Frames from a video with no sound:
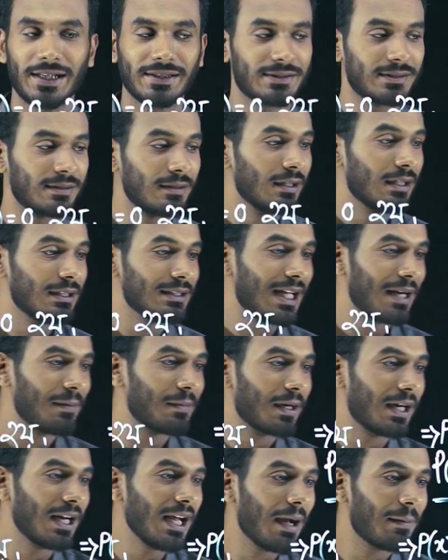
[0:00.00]
এক্স তার
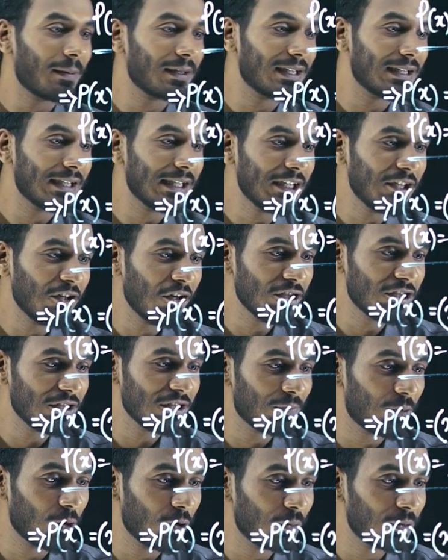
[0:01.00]
মানে আমাদের নির্ণয় যে
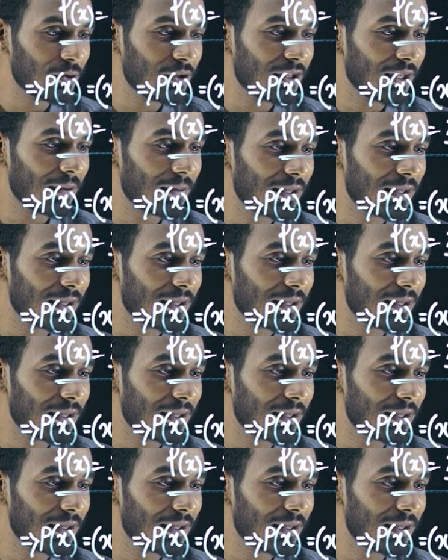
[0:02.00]
বহুপদীটি